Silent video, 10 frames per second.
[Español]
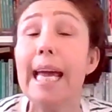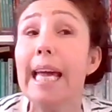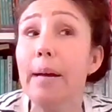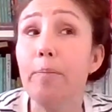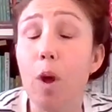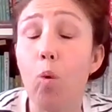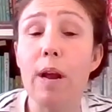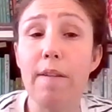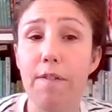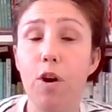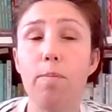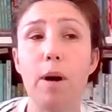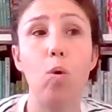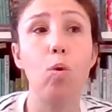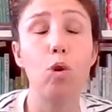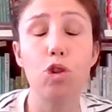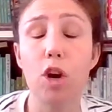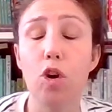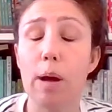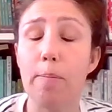Y una forma, un
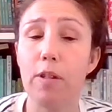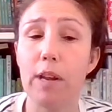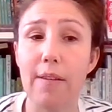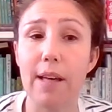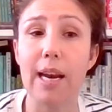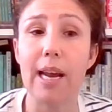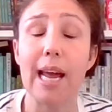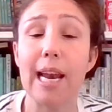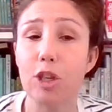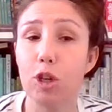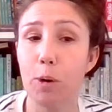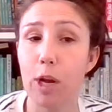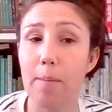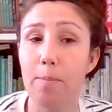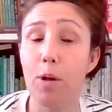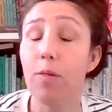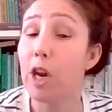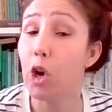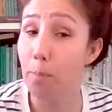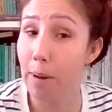consejo que podría dar es el hecho, por ejemplo,
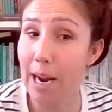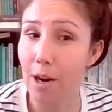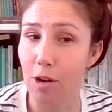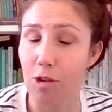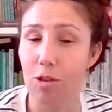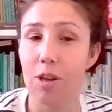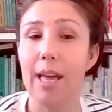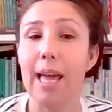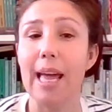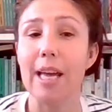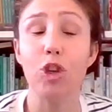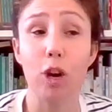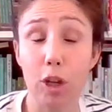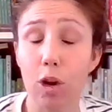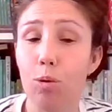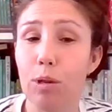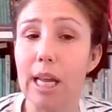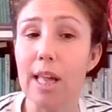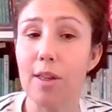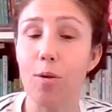de nombrarlos yo esto lo
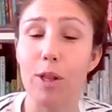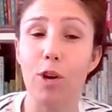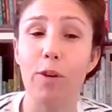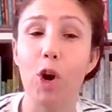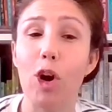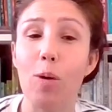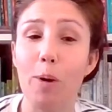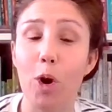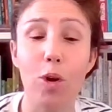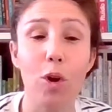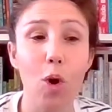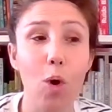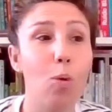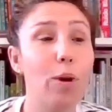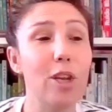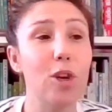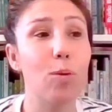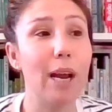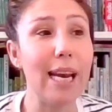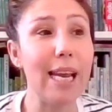utilizo. Cuando veo que a lo mejor un niño
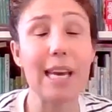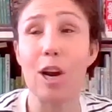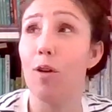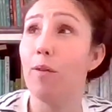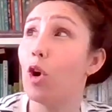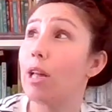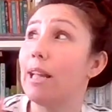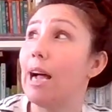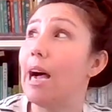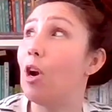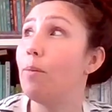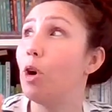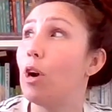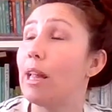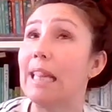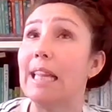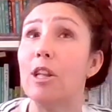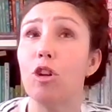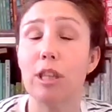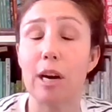o una niña lo veo que está a lo mejor
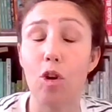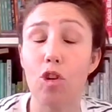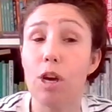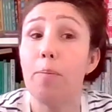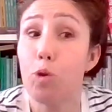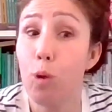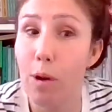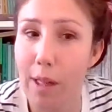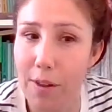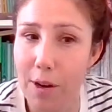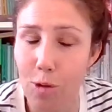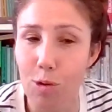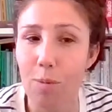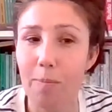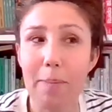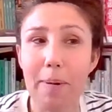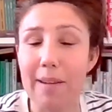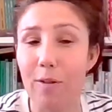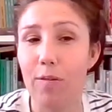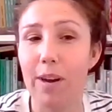atendiendo otra cosa, suelo decir su nombre
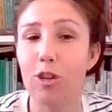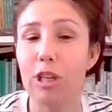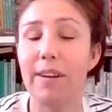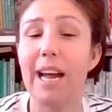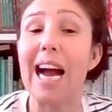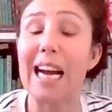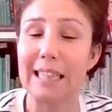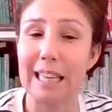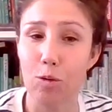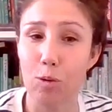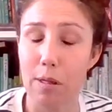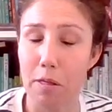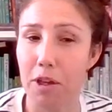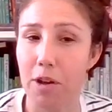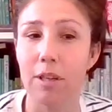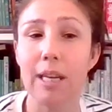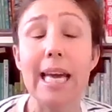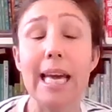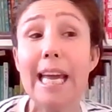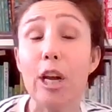para volver otra vez a captar su atención.
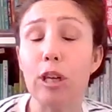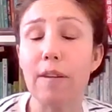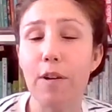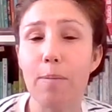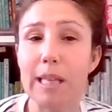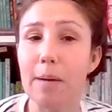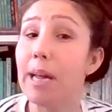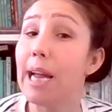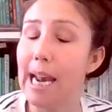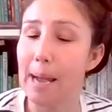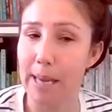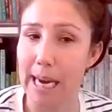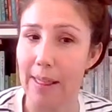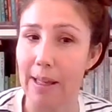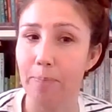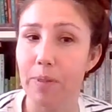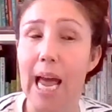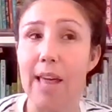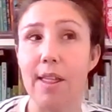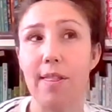Y otra forma también es la mirada.
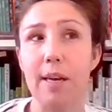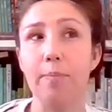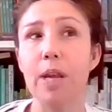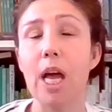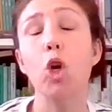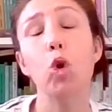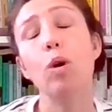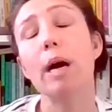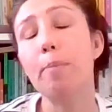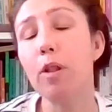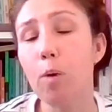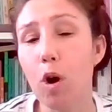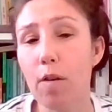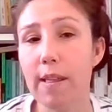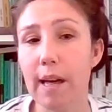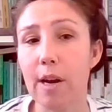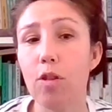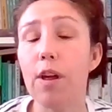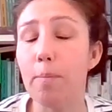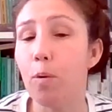Es decir, nunca podemos
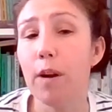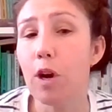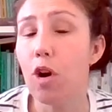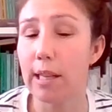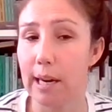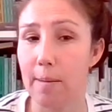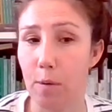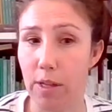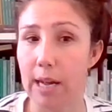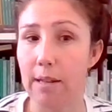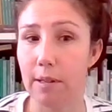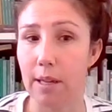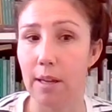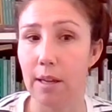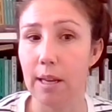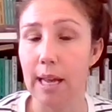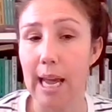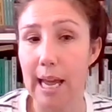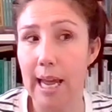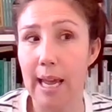olvidarnos del público que tenemos delante.
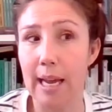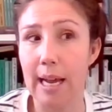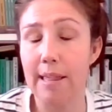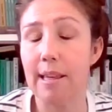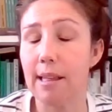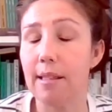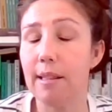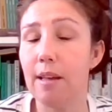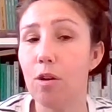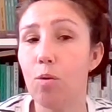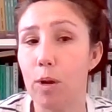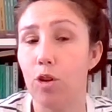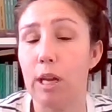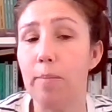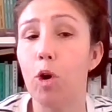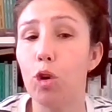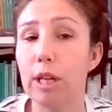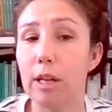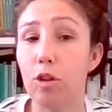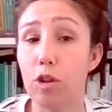En ese sentido, cuando estemos
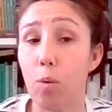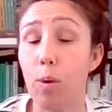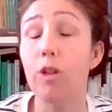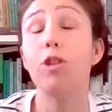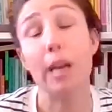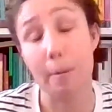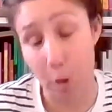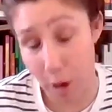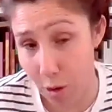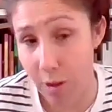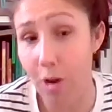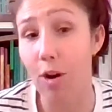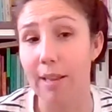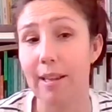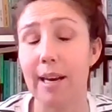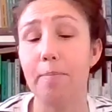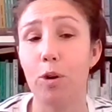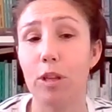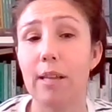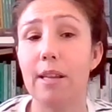contando ese cuento, y por eso digo que es tan
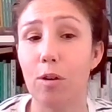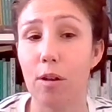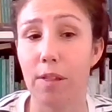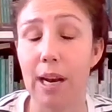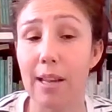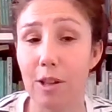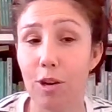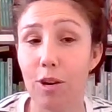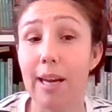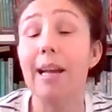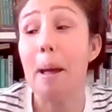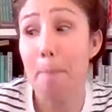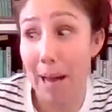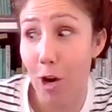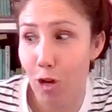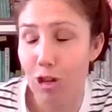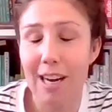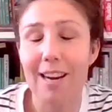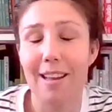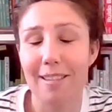importante conocer la historia para no
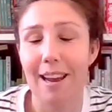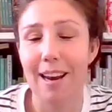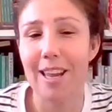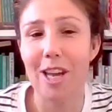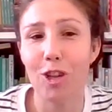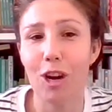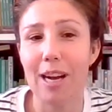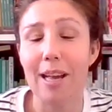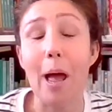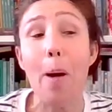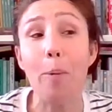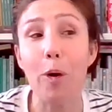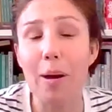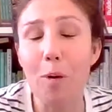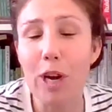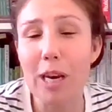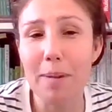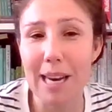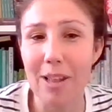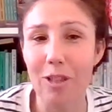tener que estar leyéndola, podemos ir
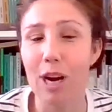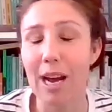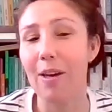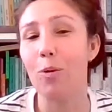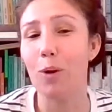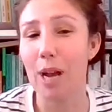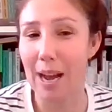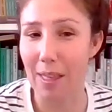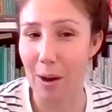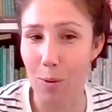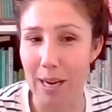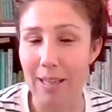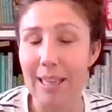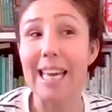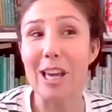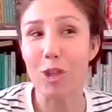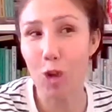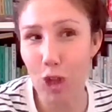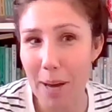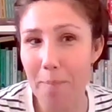mirando a cada uno y a cada una. Y
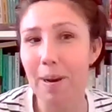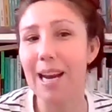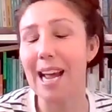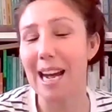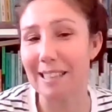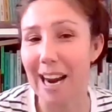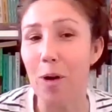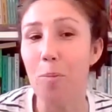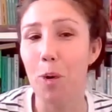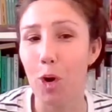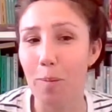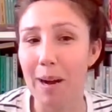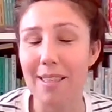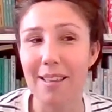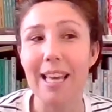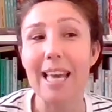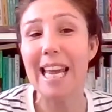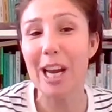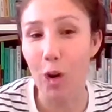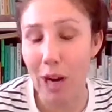eso siempre les atrae un poco más
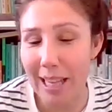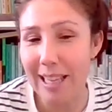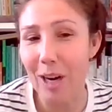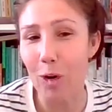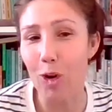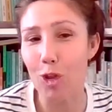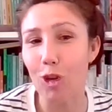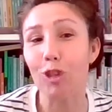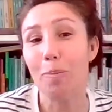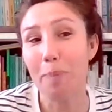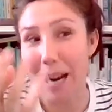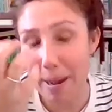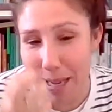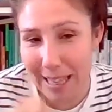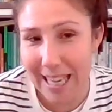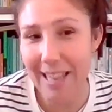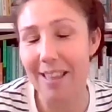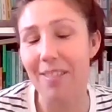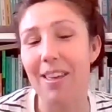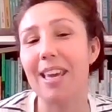y conecta con nosotros para
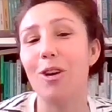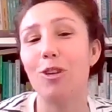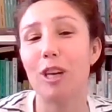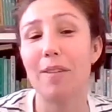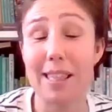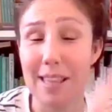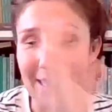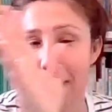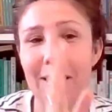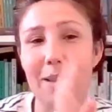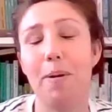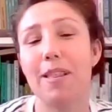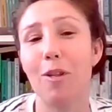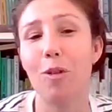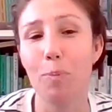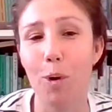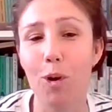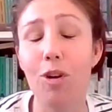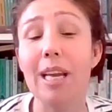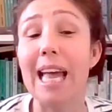meterse de lleno otra vez si se han dispersado un
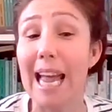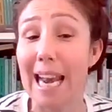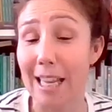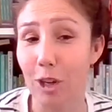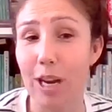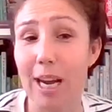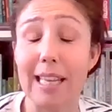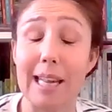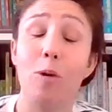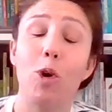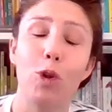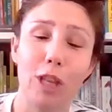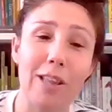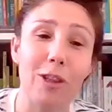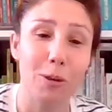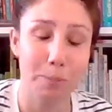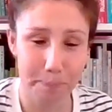poco en la historia que estamos contando.